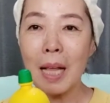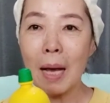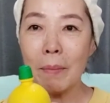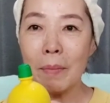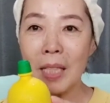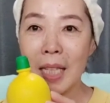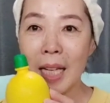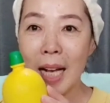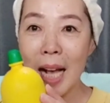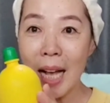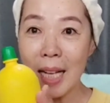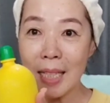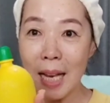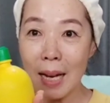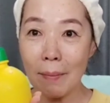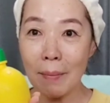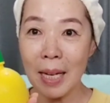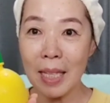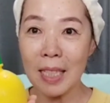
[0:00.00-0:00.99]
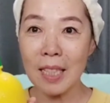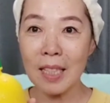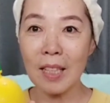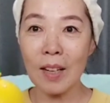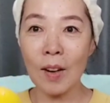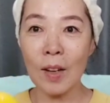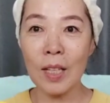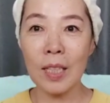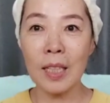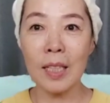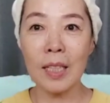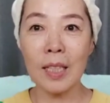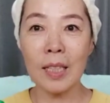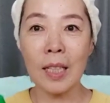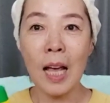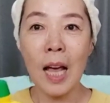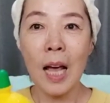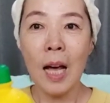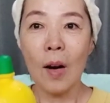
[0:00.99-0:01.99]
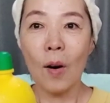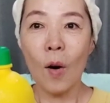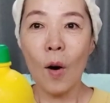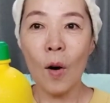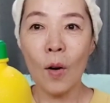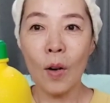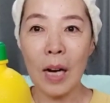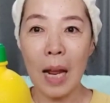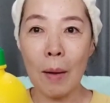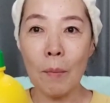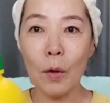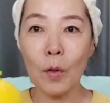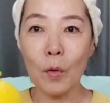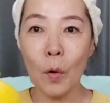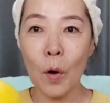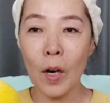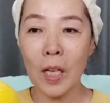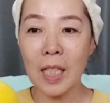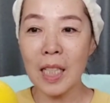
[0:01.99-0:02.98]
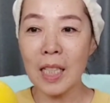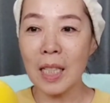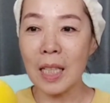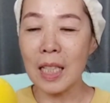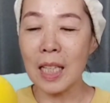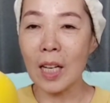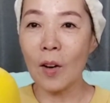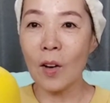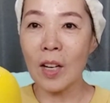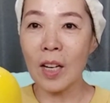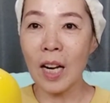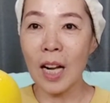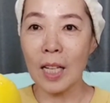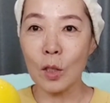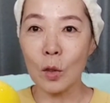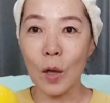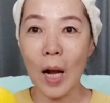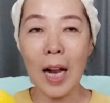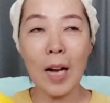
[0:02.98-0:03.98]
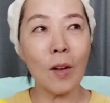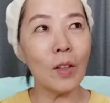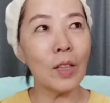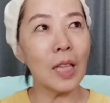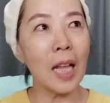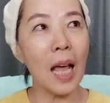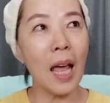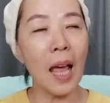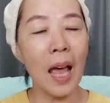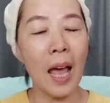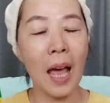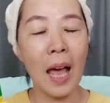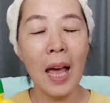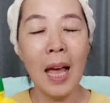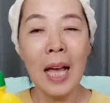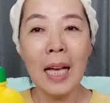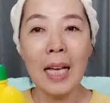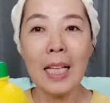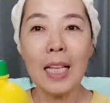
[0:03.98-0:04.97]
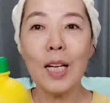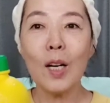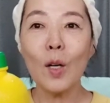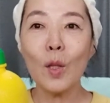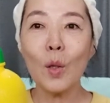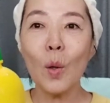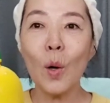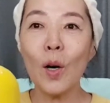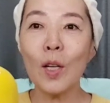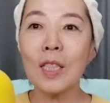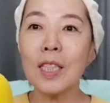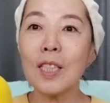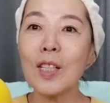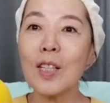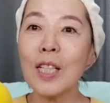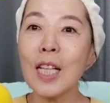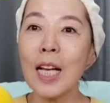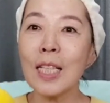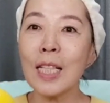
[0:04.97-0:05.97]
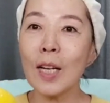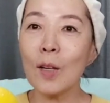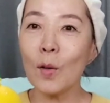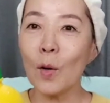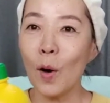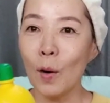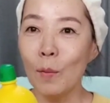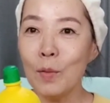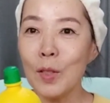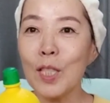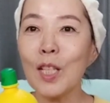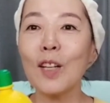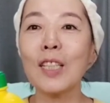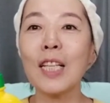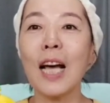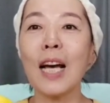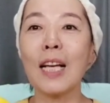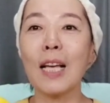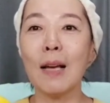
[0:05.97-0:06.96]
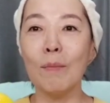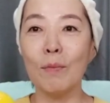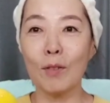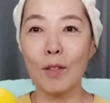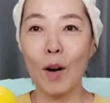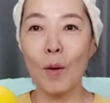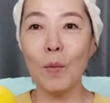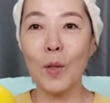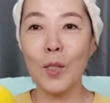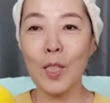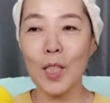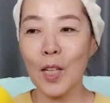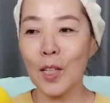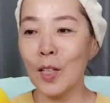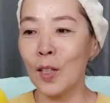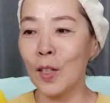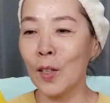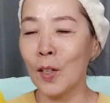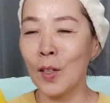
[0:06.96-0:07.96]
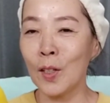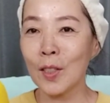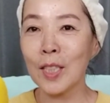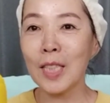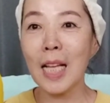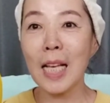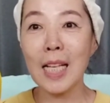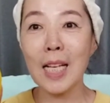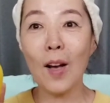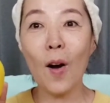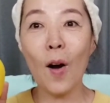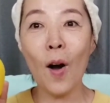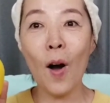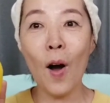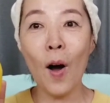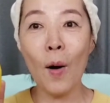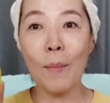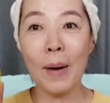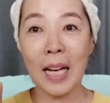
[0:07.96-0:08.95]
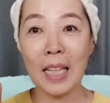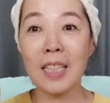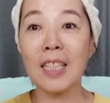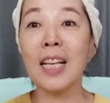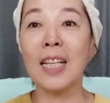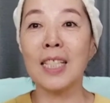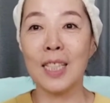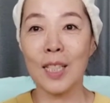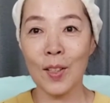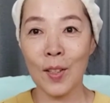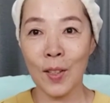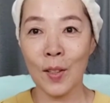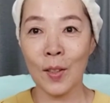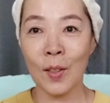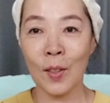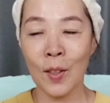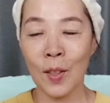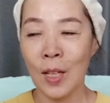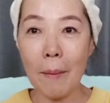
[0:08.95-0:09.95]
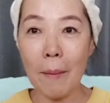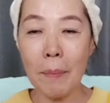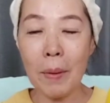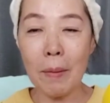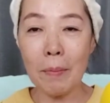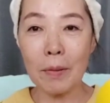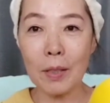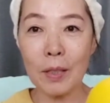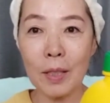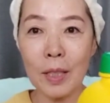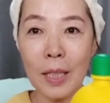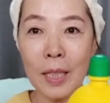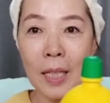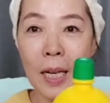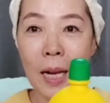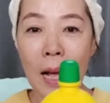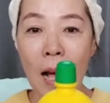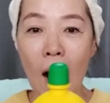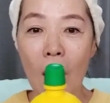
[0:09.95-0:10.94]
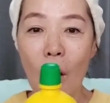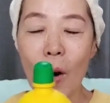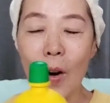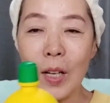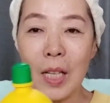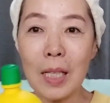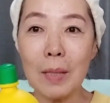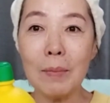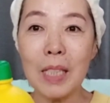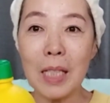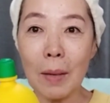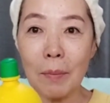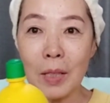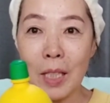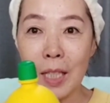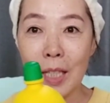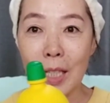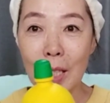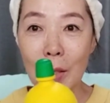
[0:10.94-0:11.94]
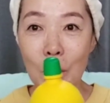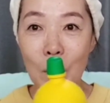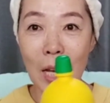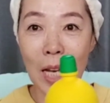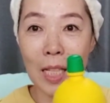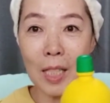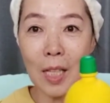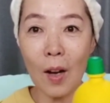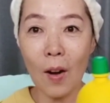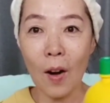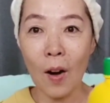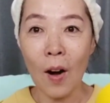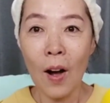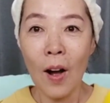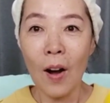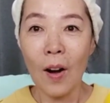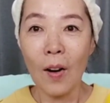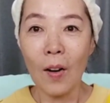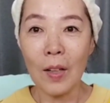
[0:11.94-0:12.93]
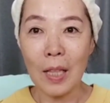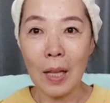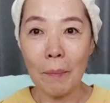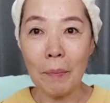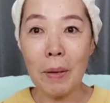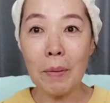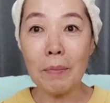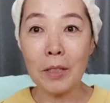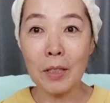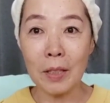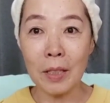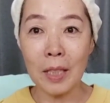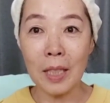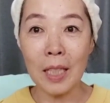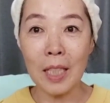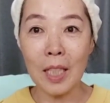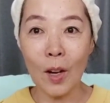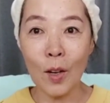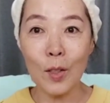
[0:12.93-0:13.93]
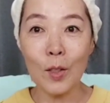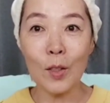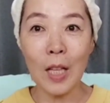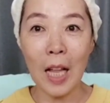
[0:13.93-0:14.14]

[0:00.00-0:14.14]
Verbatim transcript: 비타민이 가장 많이 들어있는 어, 레몬 워키 이거를 가지고 할 건데 이것도 어디서 사냐고 엄청나게 물어보셔요. 근데 이거 마트에 있어요. 나의 피부를 어, 기미 잡티를 위해서 어, 내 피부를